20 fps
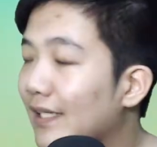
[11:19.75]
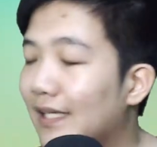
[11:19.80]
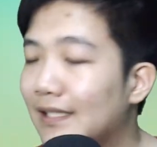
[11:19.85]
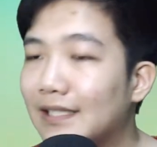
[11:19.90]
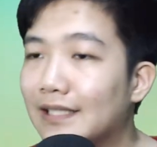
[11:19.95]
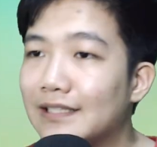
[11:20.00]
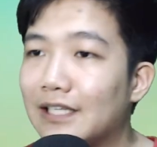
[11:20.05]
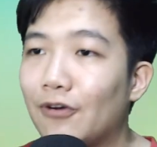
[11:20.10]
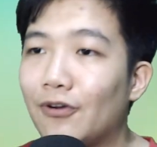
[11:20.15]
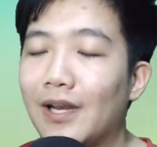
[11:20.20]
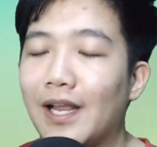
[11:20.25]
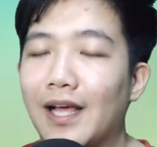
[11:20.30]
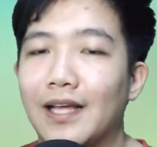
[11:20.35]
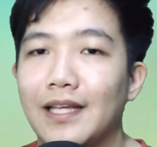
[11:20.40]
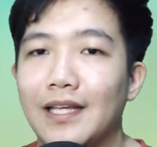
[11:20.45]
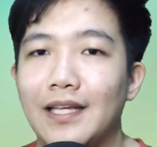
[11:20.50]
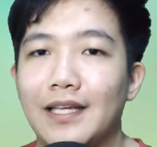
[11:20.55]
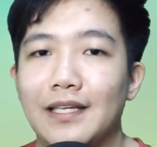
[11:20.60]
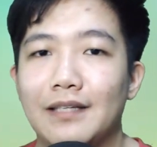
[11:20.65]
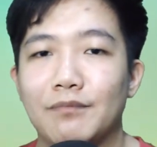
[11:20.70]
kita tahu lah,
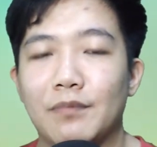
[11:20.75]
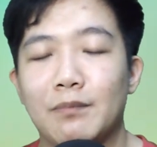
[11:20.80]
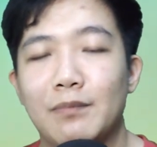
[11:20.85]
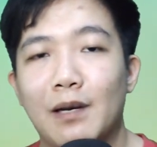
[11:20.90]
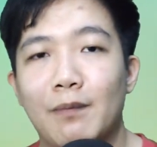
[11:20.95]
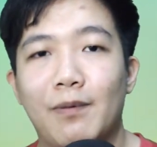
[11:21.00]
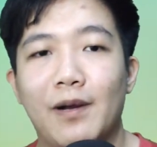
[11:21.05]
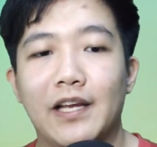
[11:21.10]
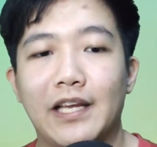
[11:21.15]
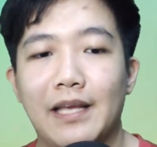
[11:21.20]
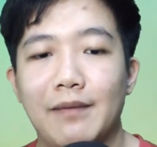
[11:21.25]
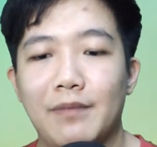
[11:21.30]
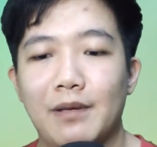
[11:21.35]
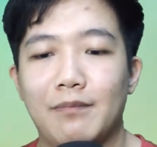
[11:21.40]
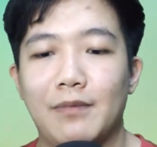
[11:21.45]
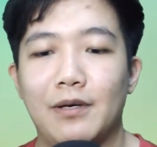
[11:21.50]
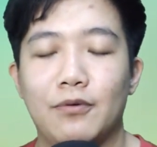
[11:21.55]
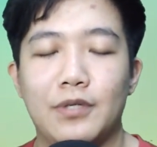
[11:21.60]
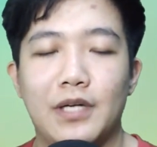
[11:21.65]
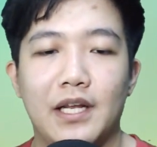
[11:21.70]
beberapa game
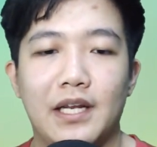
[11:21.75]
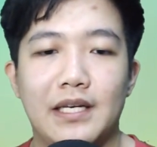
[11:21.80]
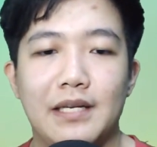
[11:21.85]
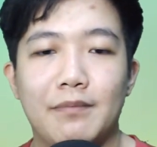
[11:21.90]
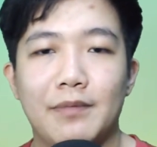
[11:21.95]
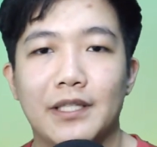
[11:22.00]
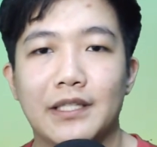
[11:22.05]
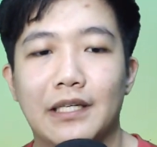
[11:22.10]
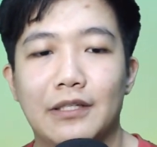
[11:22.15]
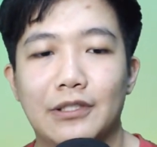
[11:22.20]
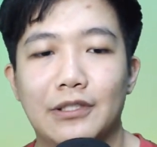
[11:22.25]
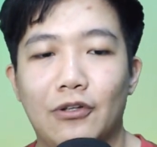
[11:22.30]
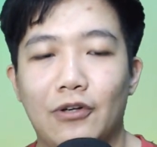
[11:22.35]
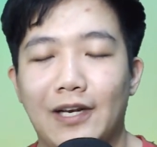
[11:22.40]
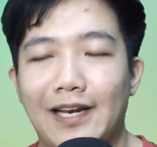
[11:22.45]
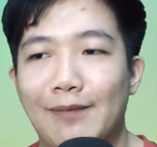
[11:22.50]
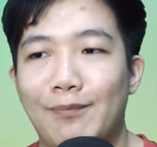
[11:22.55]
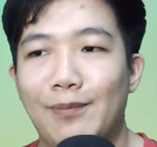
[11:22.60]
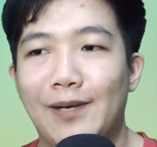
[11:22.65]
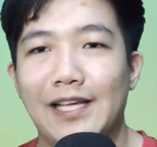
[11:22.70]
emang udah diminta
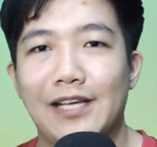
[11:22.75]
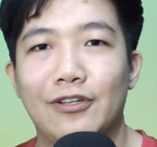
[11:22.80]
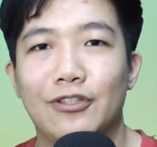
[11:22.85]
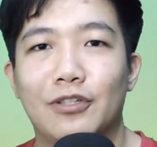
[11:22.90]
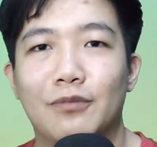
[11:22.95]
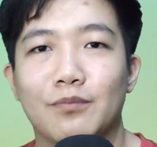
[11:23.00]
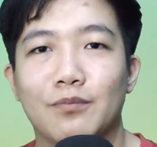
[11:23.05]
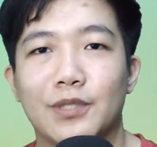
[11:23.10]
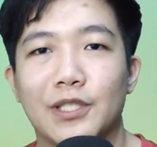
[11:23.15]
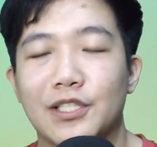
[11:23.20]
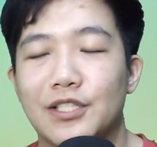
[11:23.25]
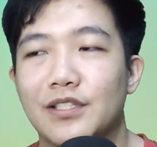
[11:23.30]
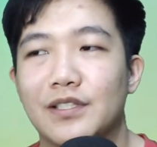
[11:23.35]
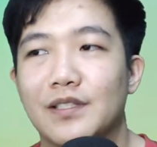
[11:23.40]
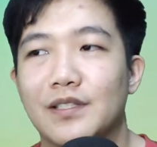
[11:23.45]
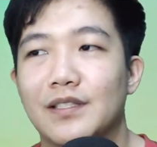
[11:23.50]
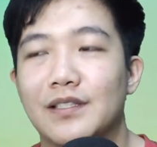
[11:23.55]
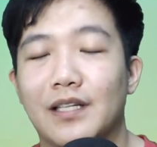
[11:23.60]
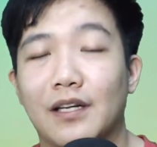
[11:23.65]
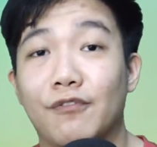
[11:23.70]
oleh player untuk merge
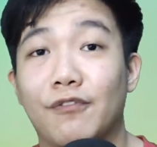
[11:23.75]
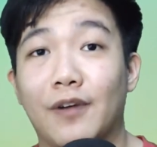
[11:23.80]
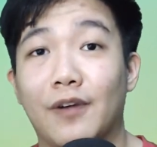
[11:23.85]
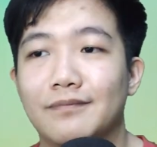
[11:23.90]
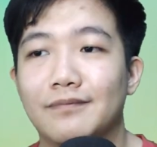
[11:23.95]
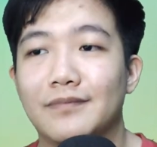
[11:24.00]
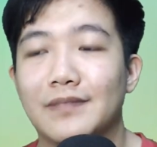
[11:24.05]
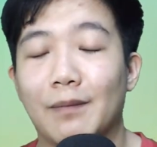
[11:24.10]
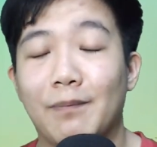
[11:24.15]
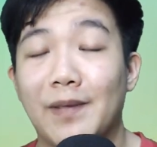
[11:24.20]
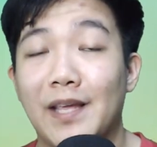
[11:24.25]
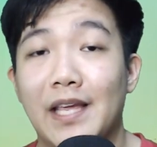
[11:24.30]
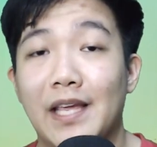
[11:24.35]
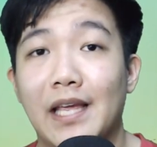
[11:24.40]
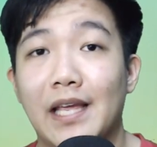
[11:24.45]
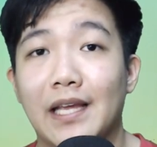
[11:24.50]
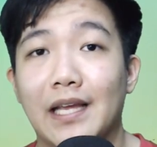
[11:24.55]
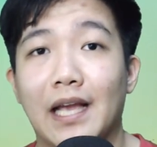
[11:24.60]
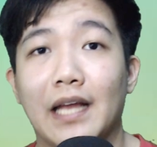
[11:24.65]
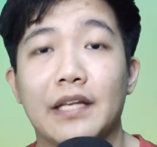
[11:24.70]
server
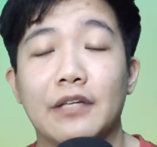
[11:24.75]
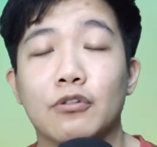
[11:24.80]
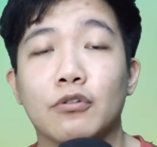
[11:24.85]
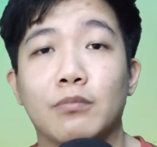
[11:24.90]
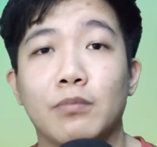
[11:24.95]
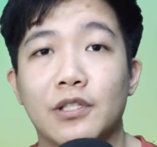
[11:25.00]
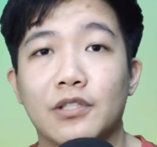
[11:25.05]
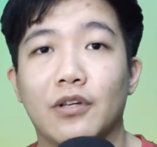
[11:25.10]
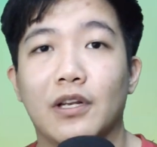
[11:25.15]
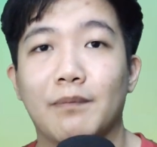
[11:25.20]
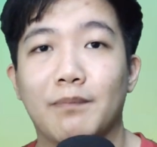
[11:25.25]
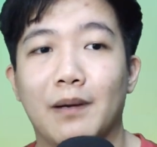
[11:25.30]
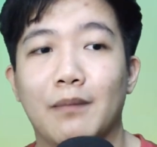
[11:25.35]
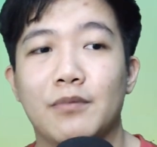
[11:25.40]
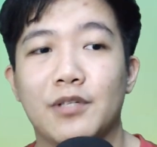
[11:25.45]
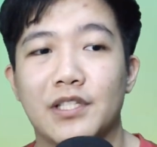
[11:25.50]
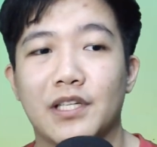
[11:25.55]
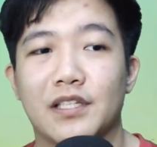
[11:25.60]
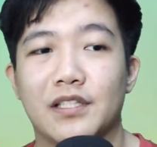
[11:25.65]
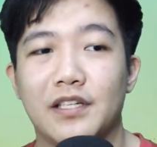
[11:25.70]
tapi nggak digubris oleh
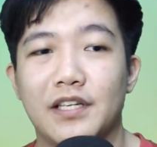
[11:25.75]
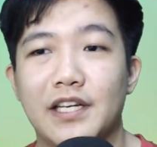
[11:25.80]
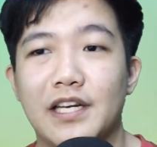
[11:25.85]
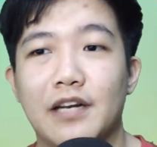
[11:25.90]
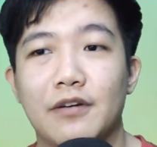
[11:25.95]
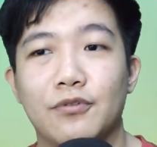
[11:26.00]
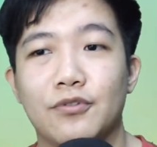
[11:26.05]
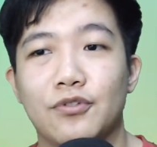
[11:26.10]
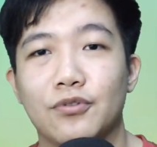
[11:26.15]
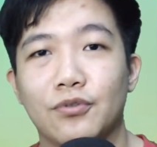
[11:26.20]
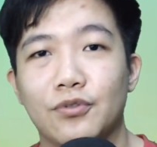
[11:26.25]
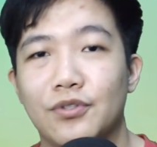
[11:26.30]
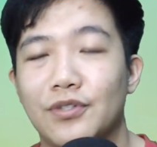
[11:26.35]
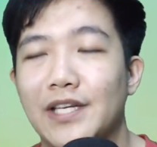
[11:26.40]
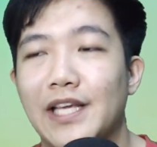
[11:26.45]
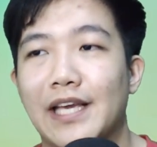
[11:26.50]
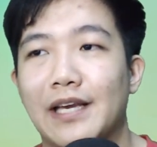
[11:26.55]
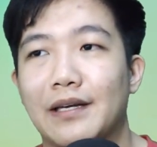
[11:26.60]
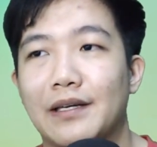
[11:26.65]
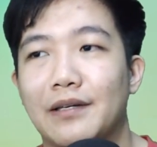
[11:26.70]
publisher sendiri dan ujung-ujungnya ya